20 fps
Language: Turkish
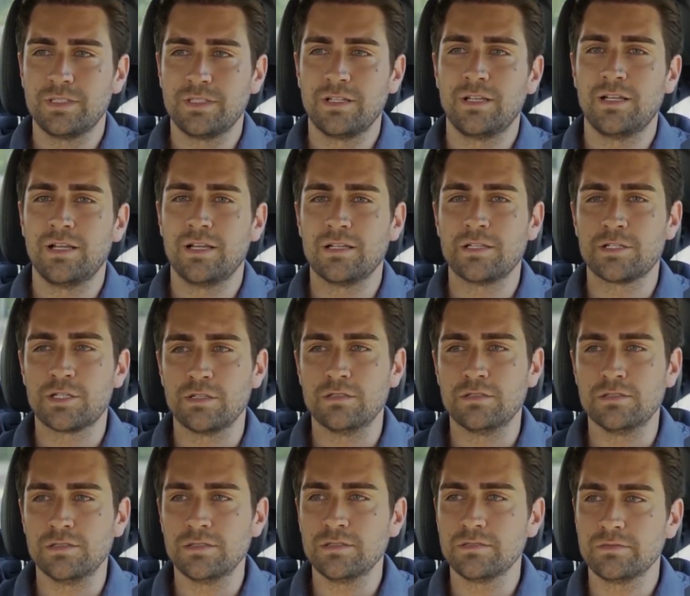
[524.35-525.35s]
Neler
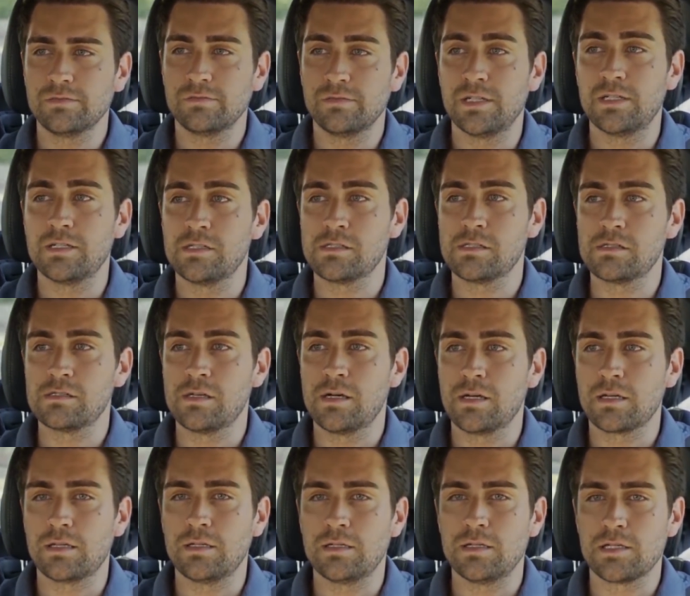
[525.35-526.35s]
yaşadığını ve nasıl
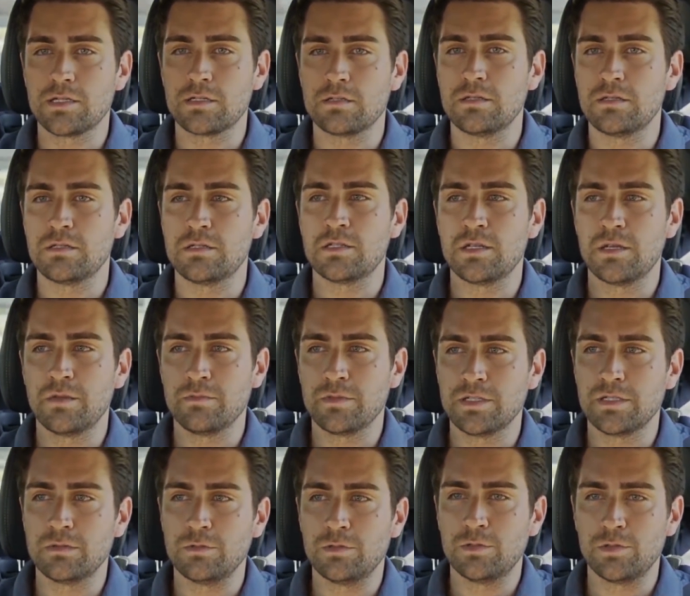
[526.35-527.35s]

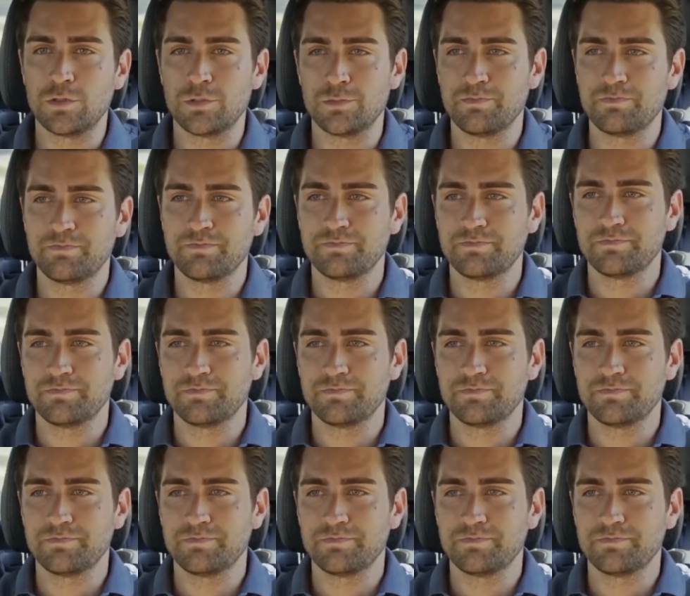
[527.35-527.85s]
sakinleştireceğimi de biliyorum.